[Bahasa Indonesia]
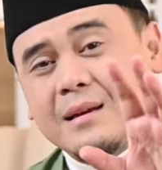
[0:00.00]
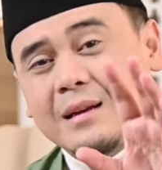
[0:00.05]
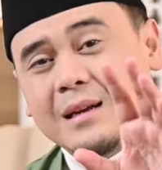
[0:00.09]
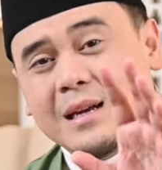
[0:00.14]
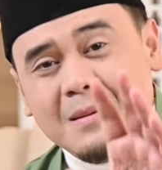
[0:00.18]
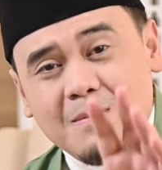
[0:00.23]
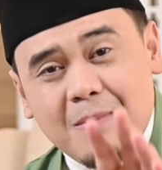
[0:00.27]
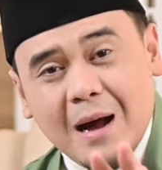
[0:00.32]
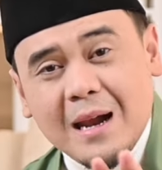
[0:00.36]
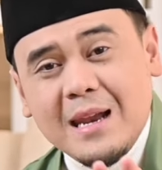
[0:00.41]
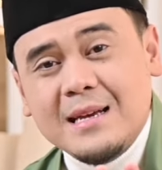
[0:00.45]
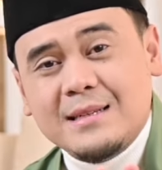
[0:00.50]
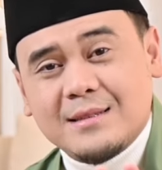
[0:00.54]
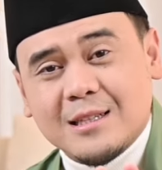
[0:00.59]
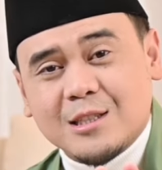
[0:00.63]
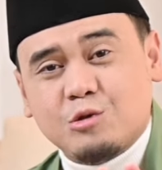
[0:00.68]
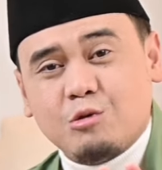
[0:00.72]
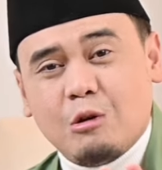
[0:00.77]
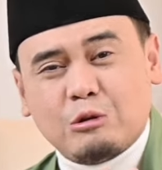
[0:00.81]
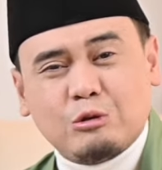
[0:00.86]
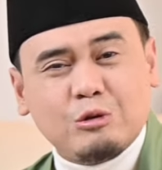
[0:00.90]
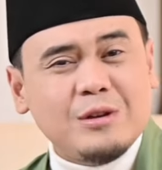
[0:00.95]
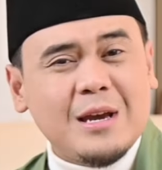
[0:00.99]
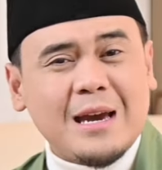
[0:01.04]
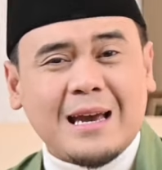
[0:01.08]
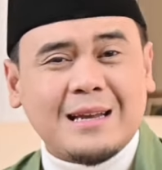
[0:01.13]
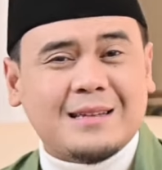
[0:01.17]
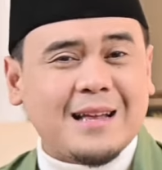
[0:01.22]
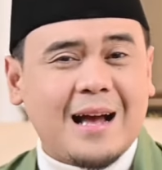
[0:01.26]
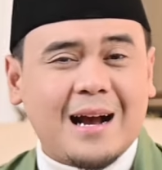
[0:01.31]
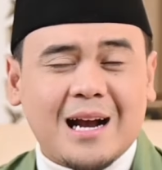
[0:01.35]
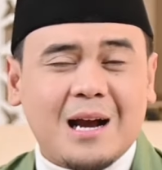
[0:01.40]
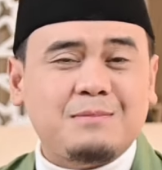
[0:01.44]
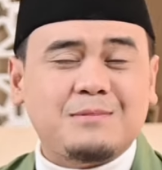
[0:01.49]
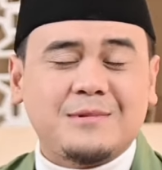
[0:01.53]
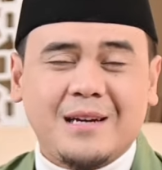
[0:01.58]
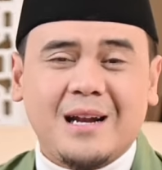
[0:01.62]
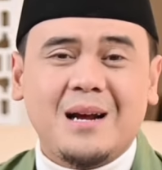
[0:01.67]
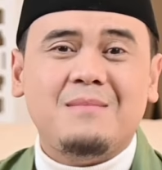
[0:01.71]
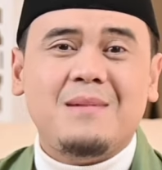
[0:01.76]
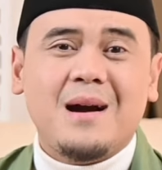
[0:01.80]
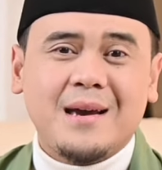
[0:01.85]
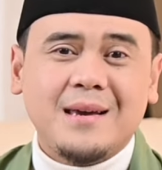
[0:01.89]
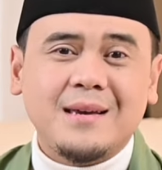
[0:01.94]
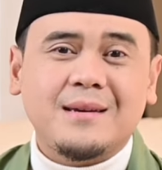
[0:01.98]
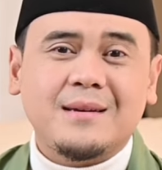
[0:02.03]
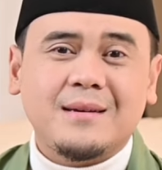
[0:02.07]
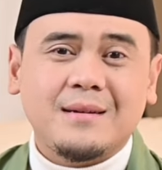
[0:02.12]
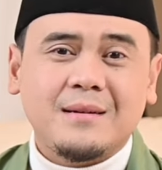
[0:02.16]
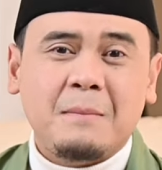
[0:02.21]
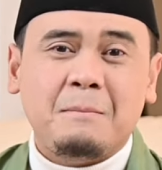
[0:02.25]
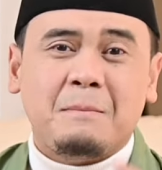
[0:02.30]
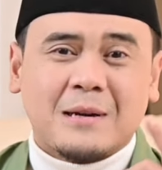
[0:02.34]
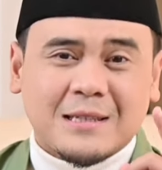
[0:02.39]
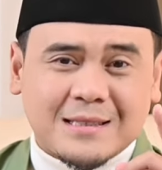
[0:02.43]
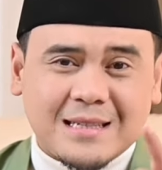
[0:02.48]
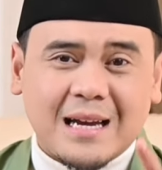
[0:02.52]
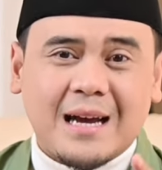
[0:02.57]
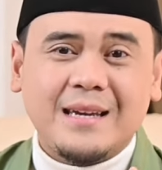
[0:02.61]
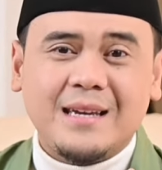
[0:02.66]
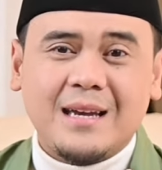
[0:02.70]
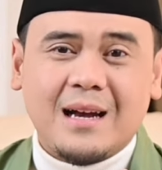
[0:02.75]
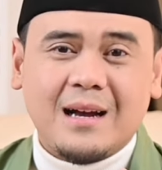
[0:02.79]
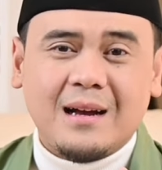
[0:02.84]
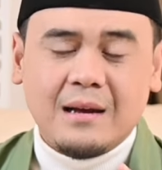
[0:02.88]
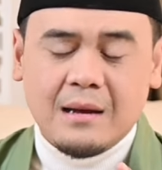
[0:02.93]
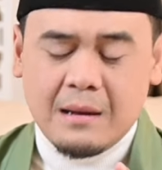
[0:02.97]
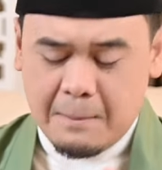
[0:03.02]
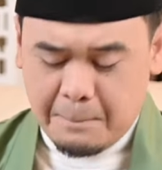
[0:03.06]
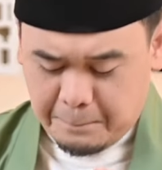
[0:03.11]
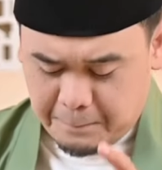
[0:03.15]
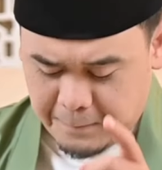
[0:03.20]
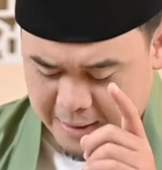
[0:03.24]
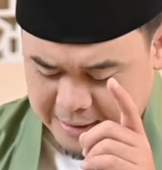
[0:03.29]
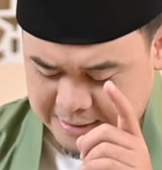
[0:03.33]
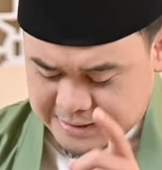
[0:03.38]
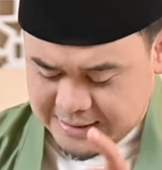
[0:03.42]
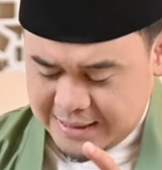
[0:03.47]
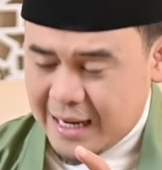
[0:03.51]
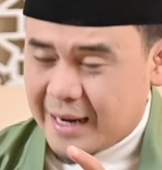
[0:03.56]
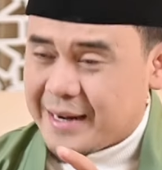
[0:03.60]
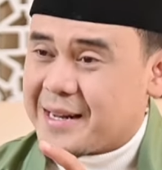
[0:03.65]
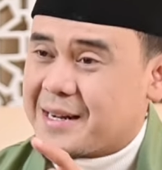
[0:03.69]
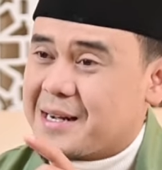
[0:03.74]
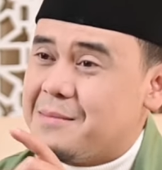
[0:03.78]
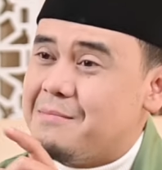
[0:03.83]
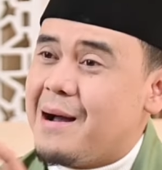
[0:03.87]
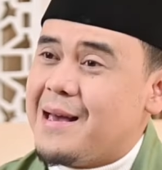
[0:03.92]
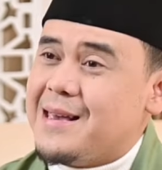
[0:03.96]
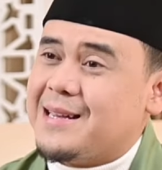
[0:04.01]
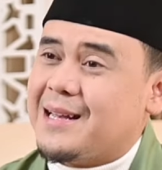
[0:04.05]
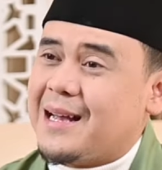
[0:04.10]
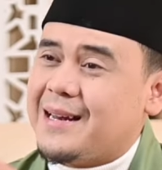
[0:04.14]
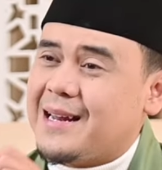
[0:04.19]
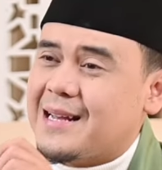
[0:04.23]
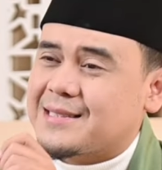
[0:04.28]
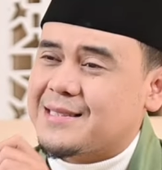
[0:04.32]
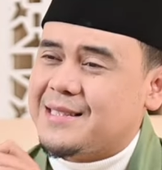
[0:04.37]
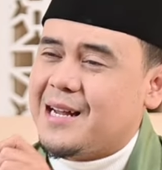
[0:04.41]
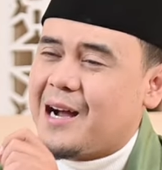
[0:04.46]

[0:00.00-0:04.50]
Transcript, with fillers: di balik sesuatu yang kita anggap tidak baik, percaya pasti ada kebaikan yang